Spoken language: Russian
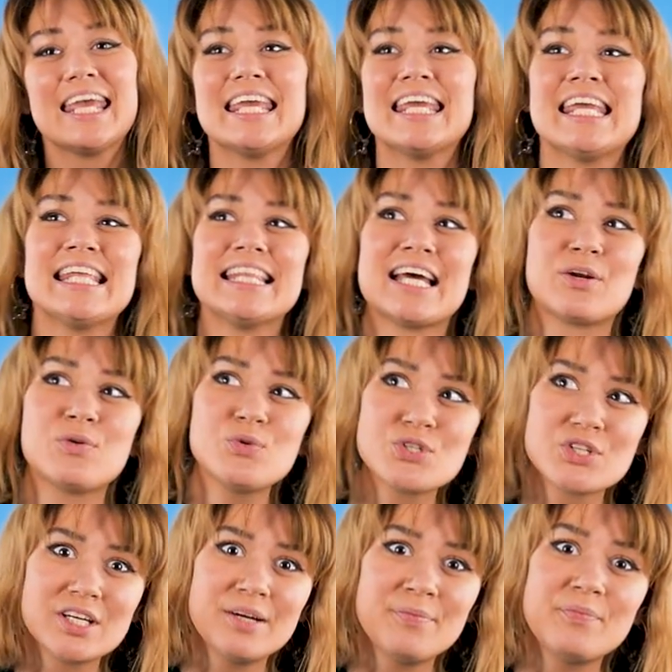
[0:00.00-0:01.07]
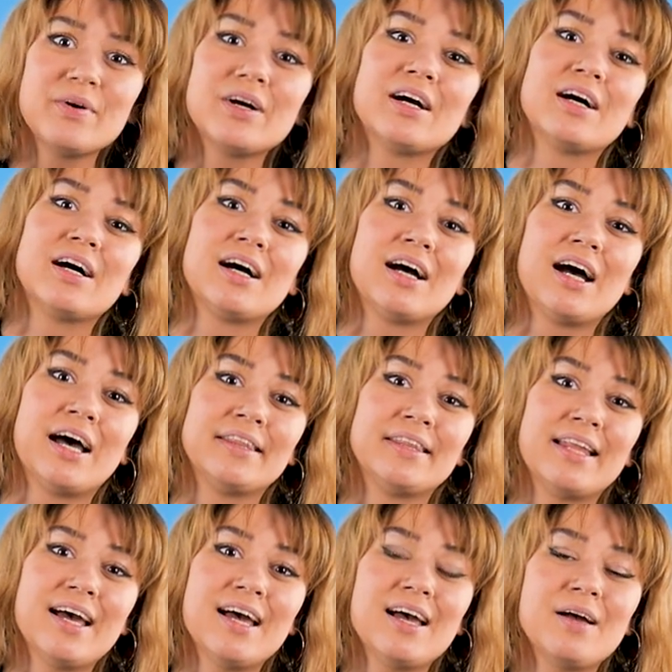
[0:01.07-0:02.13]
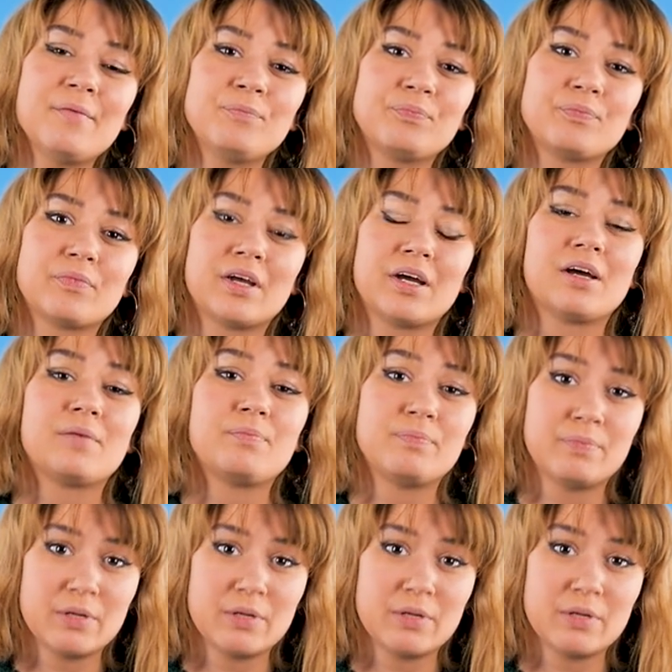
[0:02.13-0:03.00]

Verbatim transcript: И на русском э, она э,